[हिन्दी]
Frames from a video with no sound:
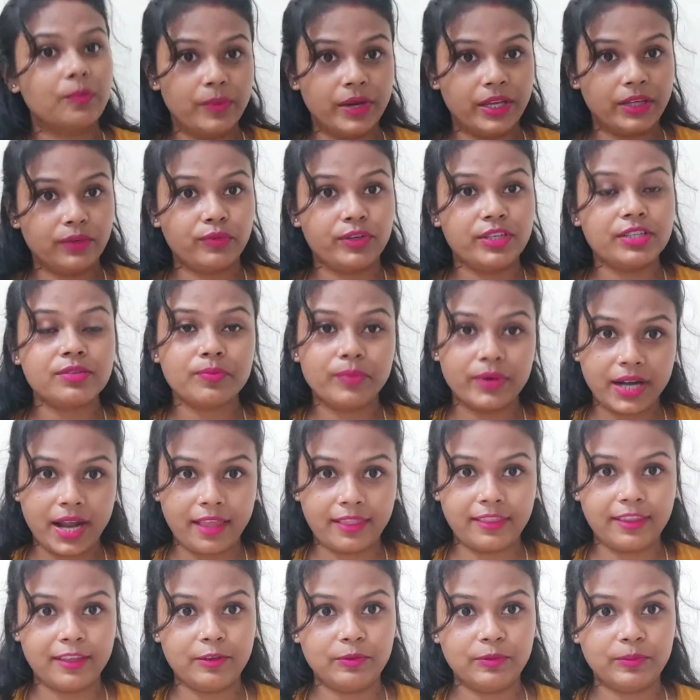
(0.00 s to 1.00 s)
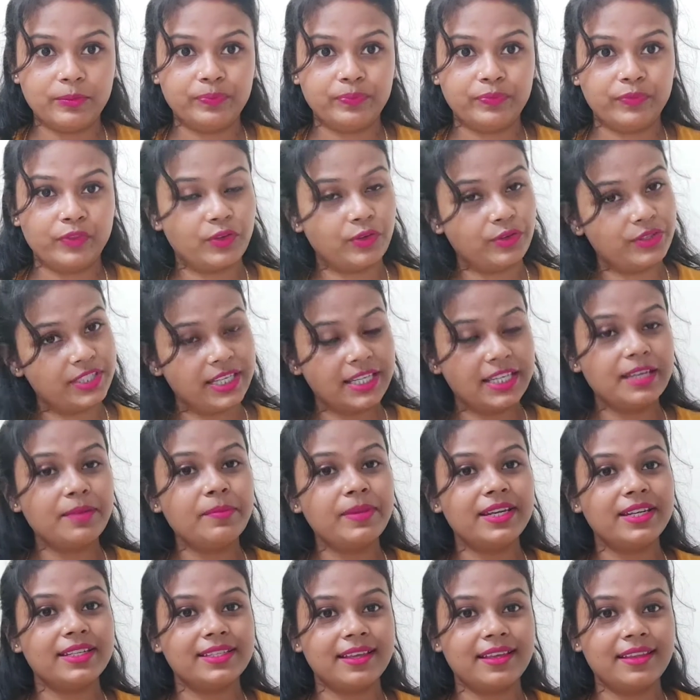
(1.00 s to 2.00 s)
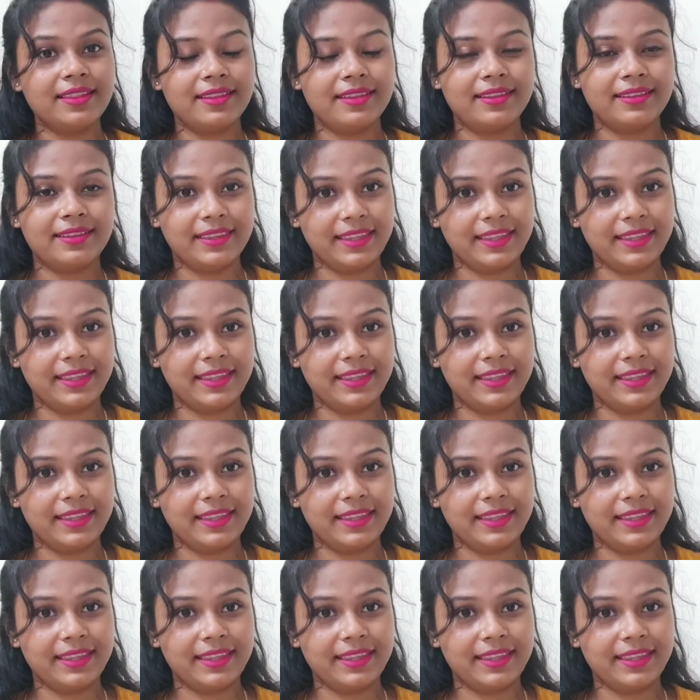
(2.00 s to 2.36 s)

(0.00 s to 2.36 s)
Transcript: ब्रेकफास्ट बनाती हूँ तो चलिए मेरे साथ